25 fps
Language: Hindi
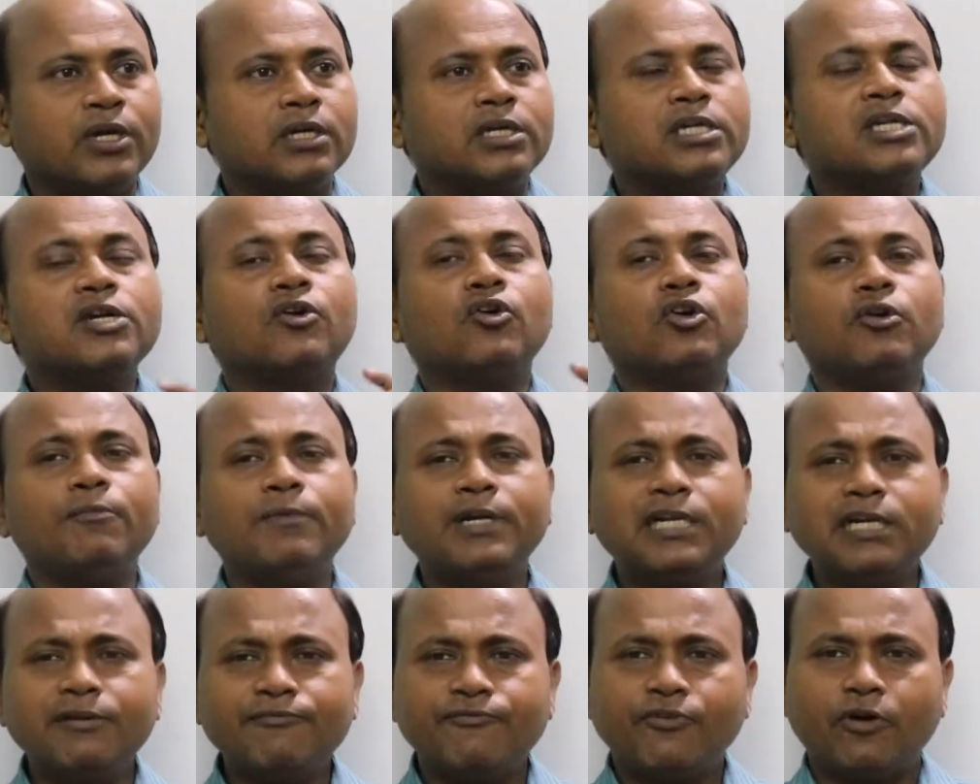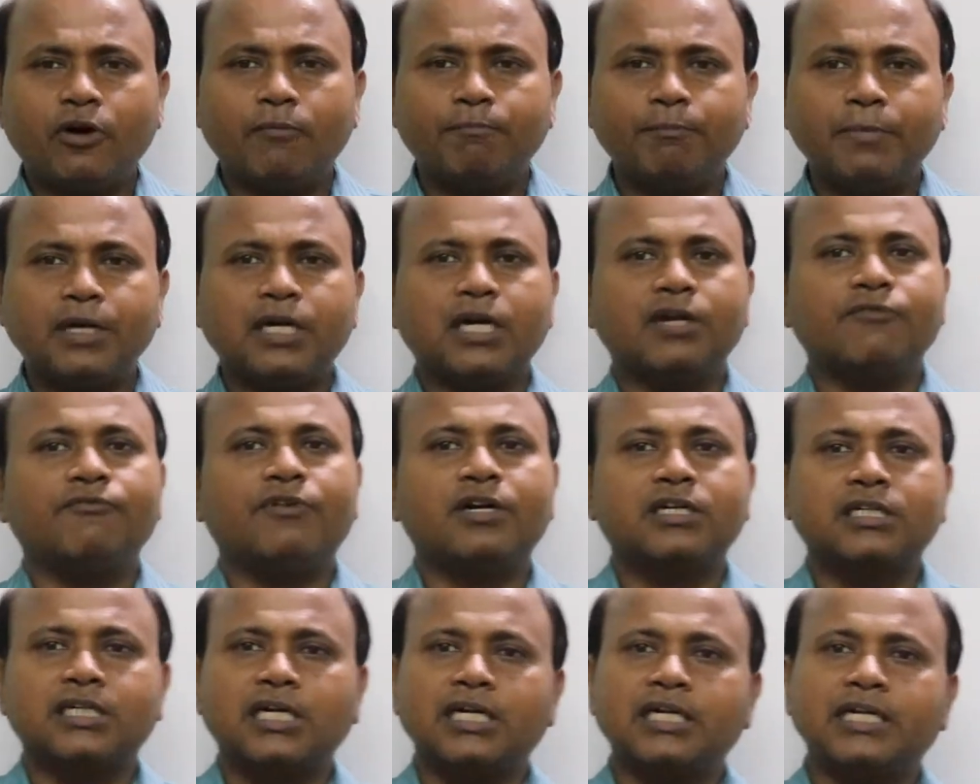ट्रिगोनोमेट्रिक फॉर्म में
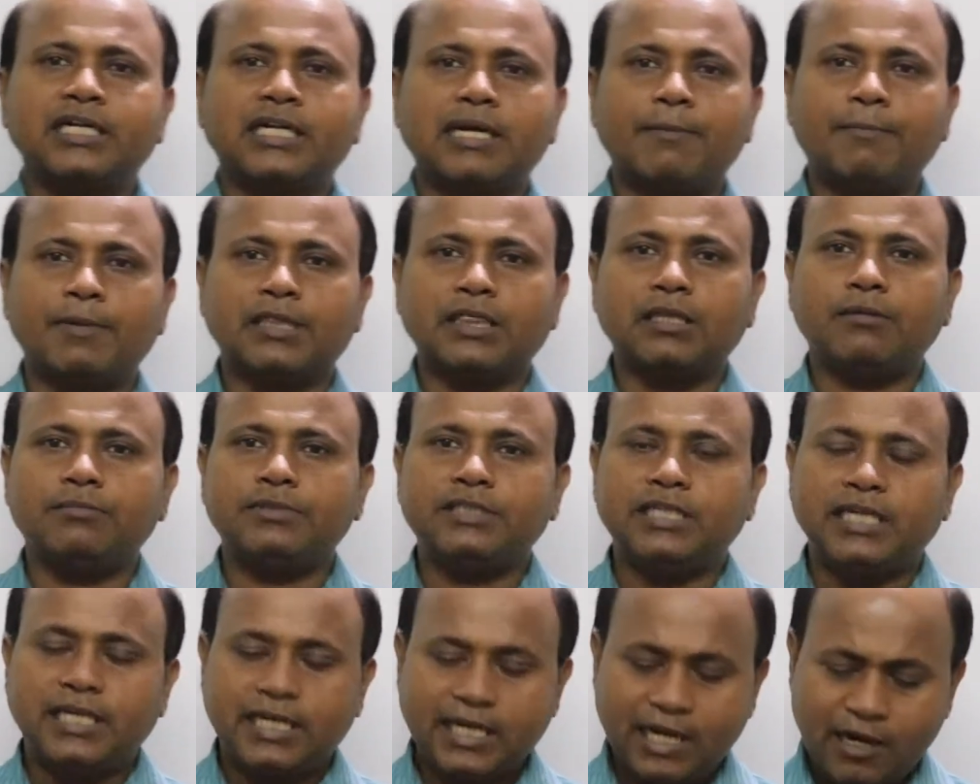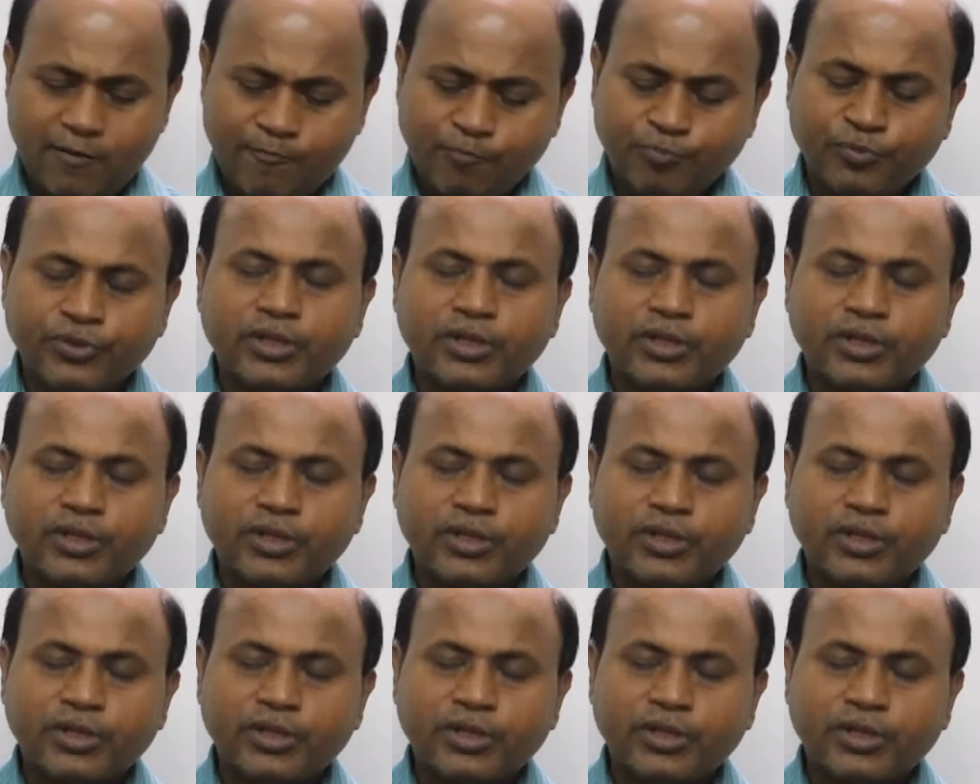कन्वर्ट करने का मतलब ये है